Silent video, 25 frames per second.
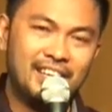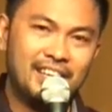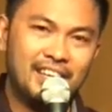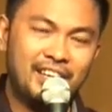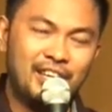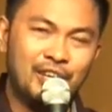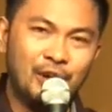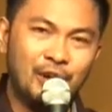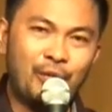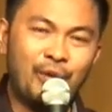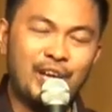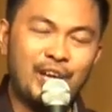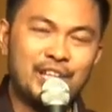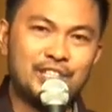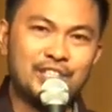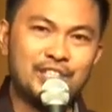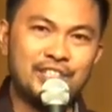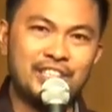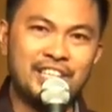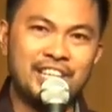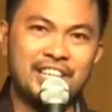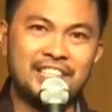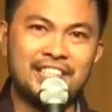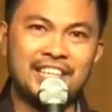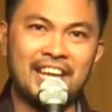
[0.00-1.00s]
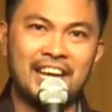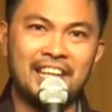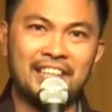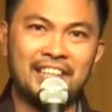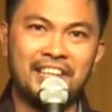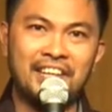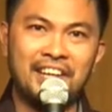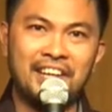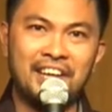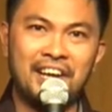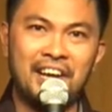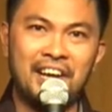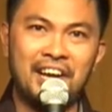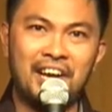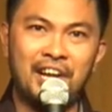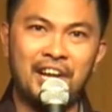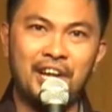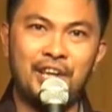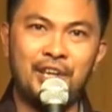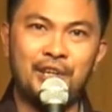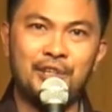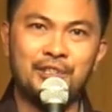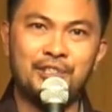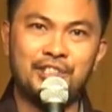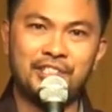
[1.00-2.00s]
yung question din na sa atin na, are
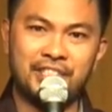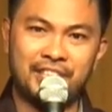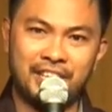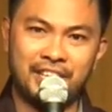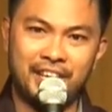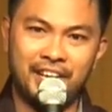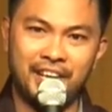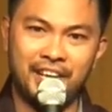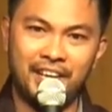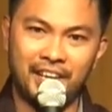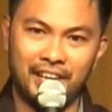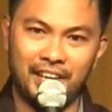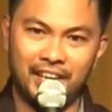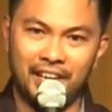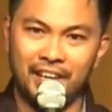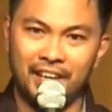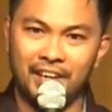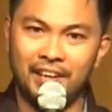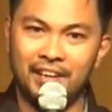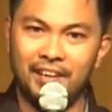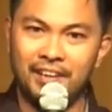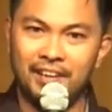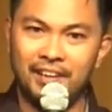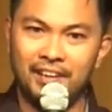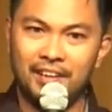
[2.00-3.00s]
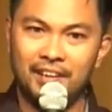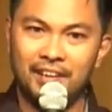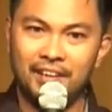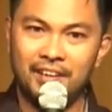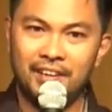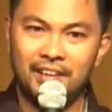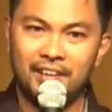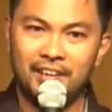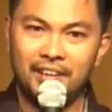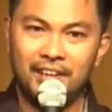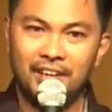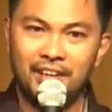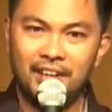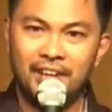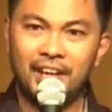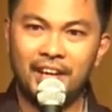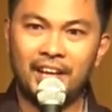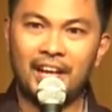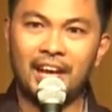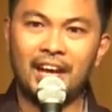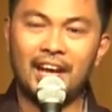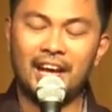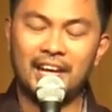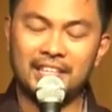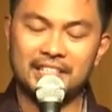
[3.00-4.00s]
you sinning?
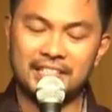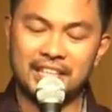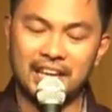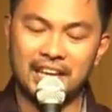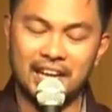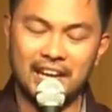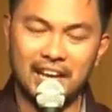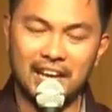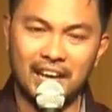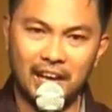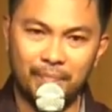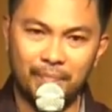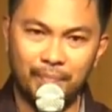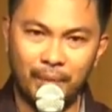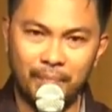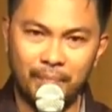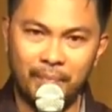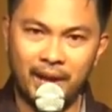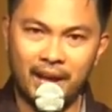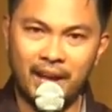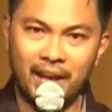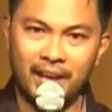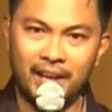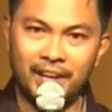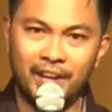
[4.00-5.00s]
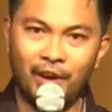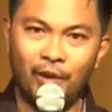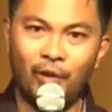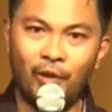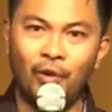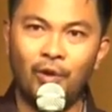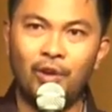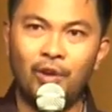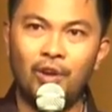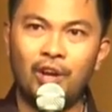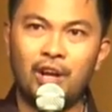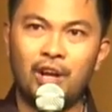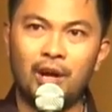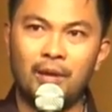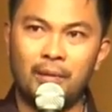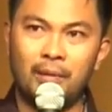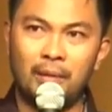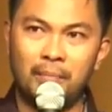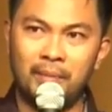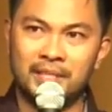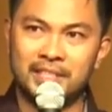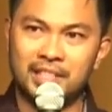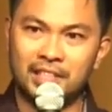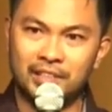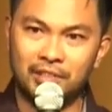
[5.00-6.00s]
Nagkakasala ka pa ba? Nahuhulog ka pa
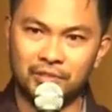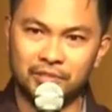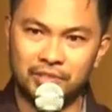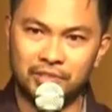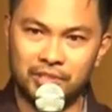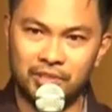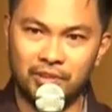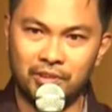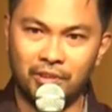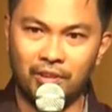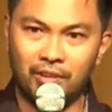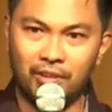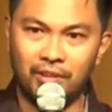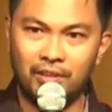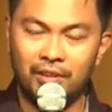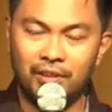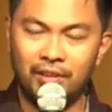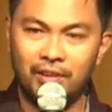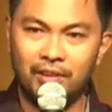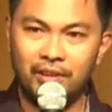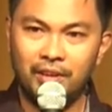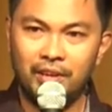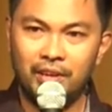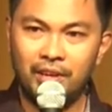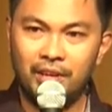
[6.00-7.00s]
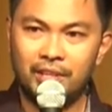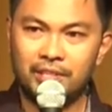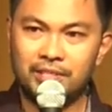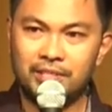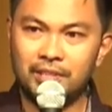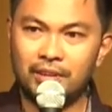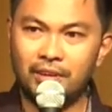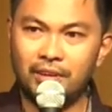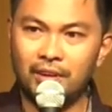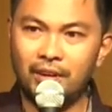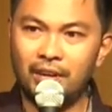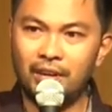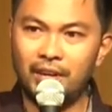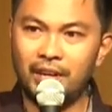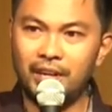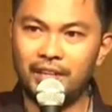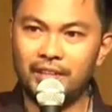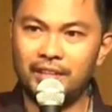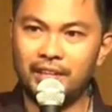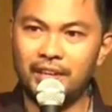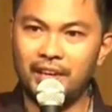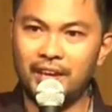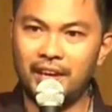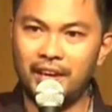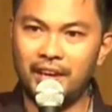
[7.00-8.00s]
ba sa tukso? It's
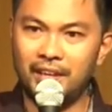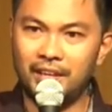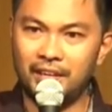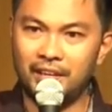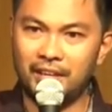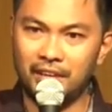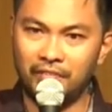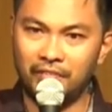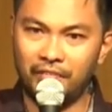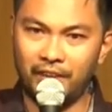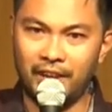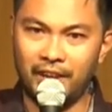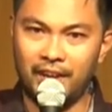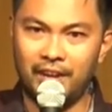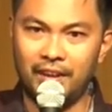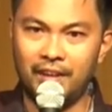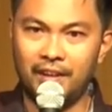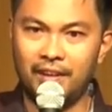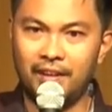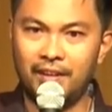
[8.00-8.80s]
already a given.